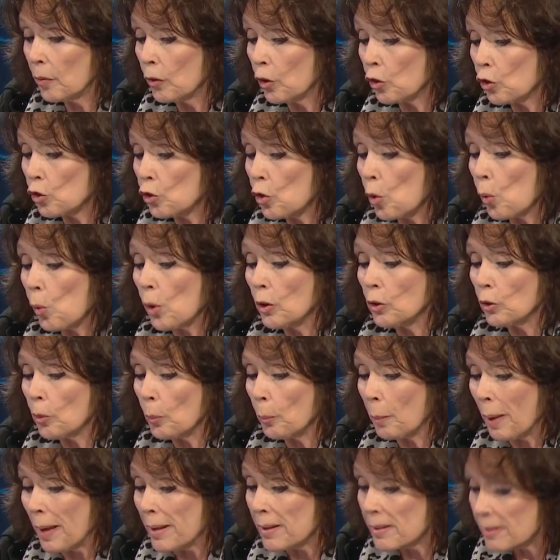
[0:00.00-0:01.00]
nosotros
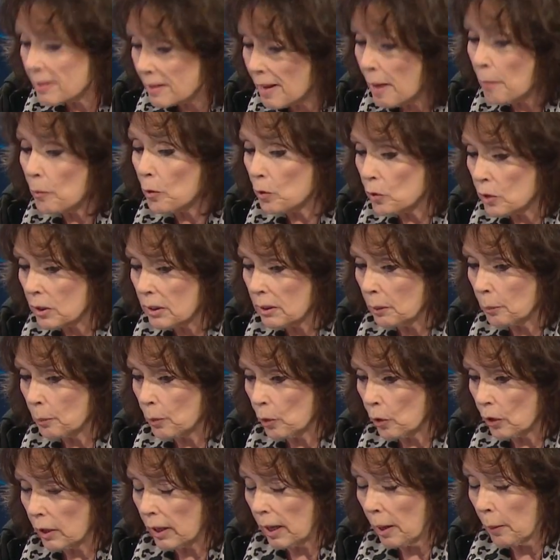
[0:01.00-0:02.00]
cuando pensamos este
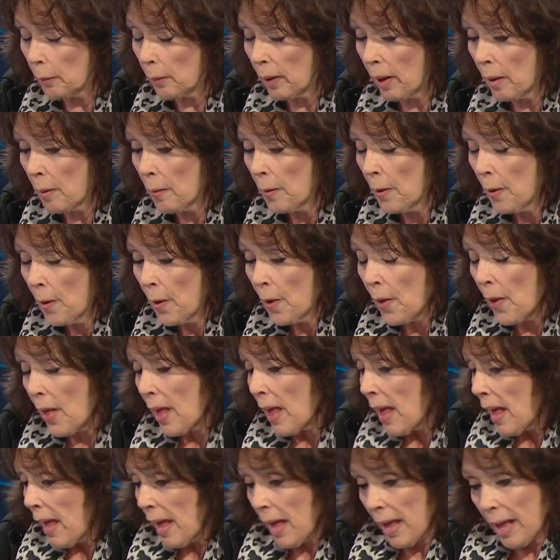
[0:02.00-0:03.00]
programa,
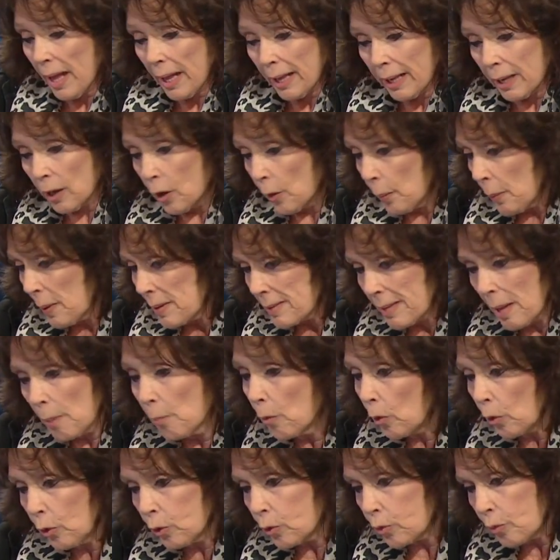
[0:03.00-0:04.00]
que lo
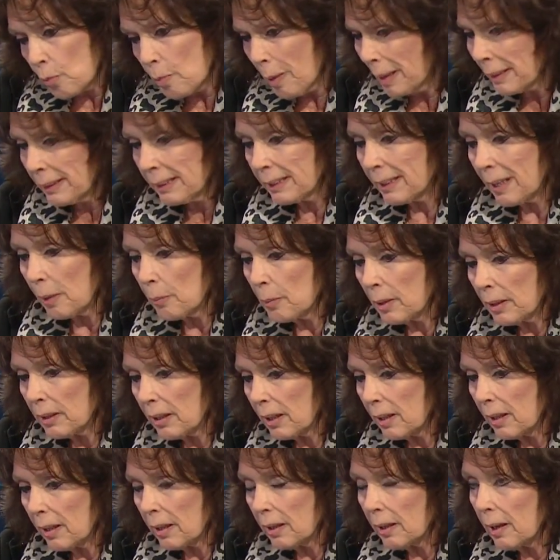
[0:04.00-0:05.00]
pensamos
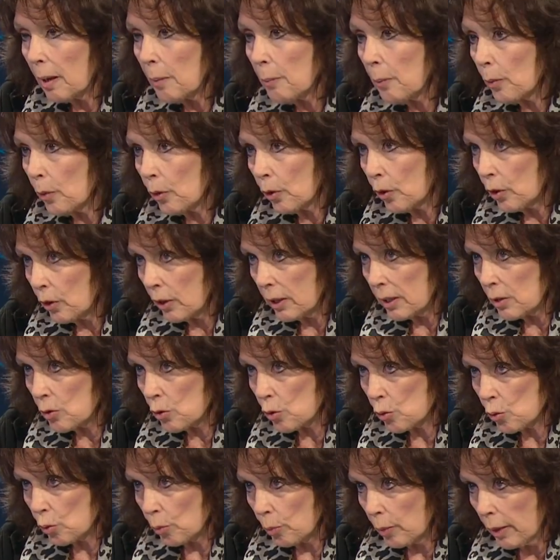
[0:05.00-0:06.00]
básicamente desde el campo de los
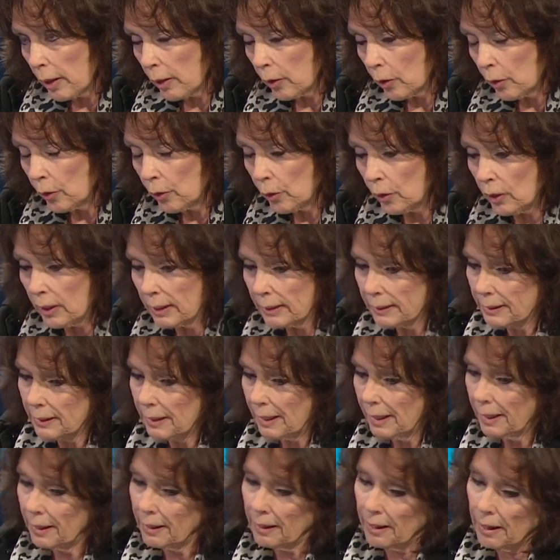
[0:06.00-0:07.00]
derechos humanos, ¿no? Es
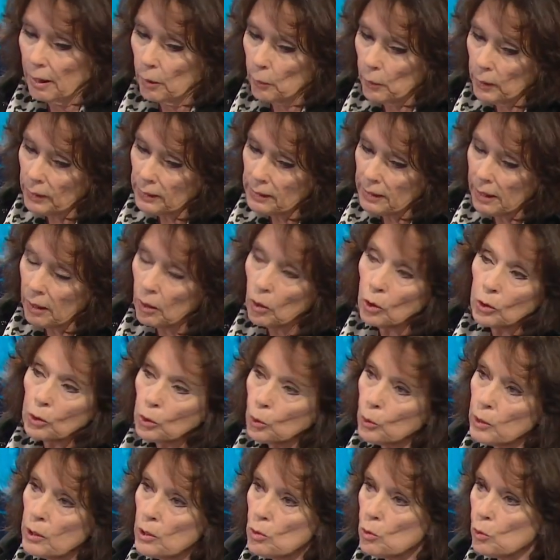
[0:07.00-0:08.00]
decir, la idea nuestra es
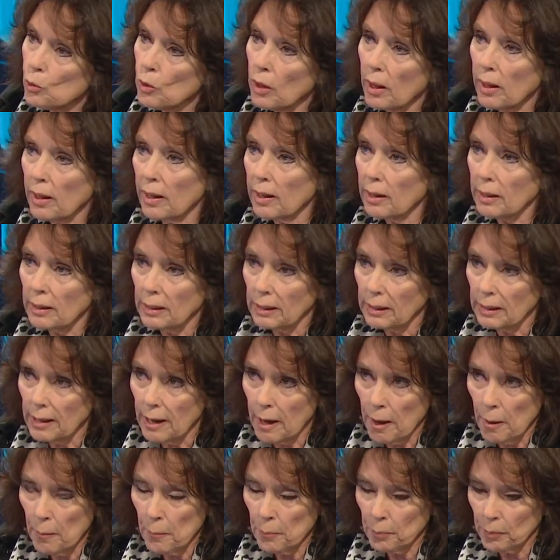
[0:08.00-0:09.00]
construir
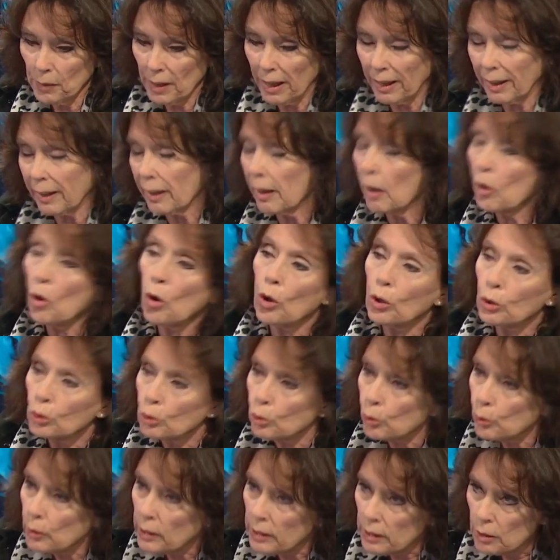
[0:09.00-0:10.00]
ciudadanía,
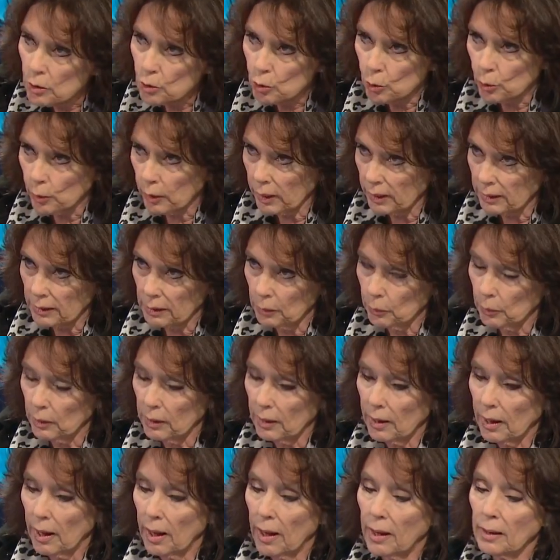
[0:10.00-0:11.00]
reconstruir
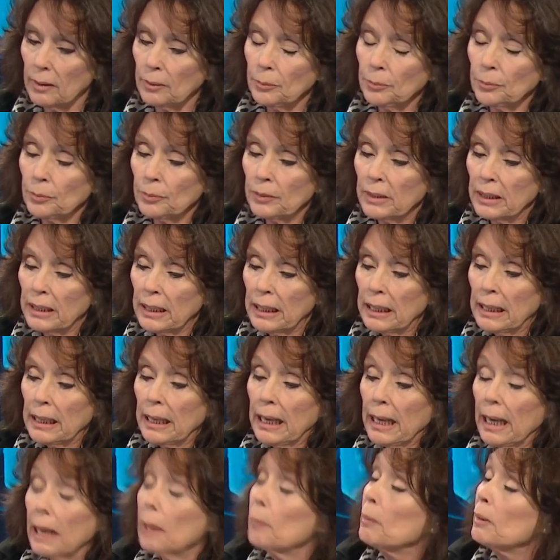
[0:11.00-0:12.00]
subjetividad,
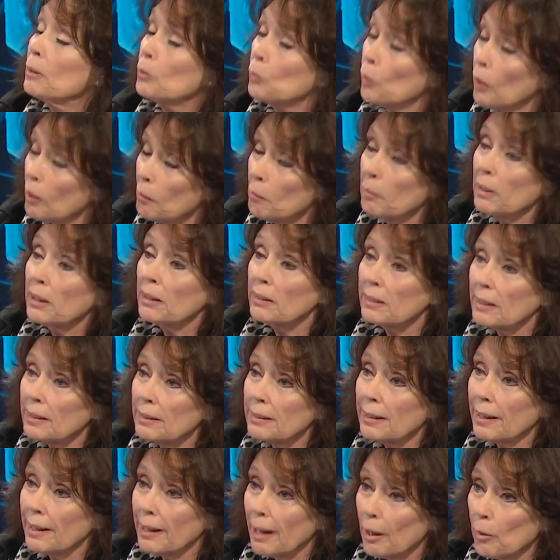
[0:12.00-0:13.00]
eventualmente
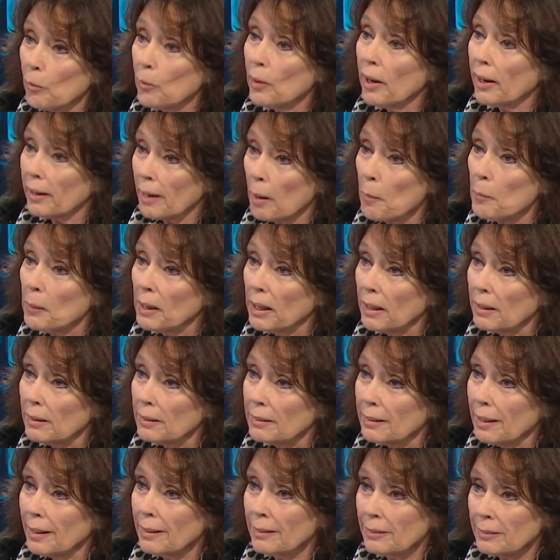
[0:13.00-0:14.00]
entregar una
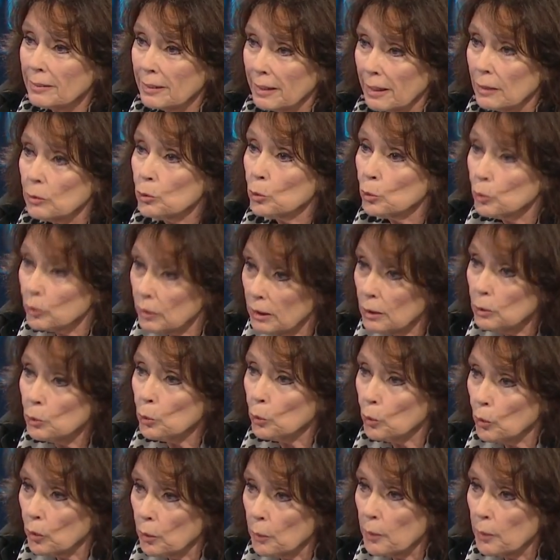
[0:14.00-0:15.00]
herramienta, que es un mm. título